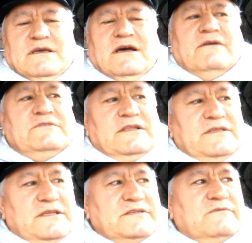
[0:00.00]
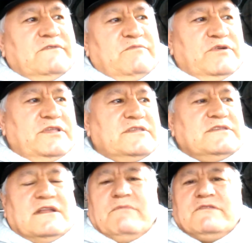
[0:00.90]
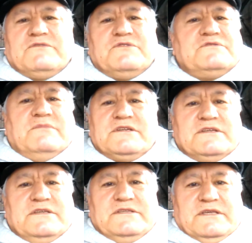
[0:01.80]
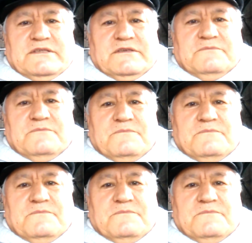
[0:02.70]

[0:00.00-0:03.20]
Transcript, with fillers: А в дальнейшем вы будете зарабатывать очень большие деньги.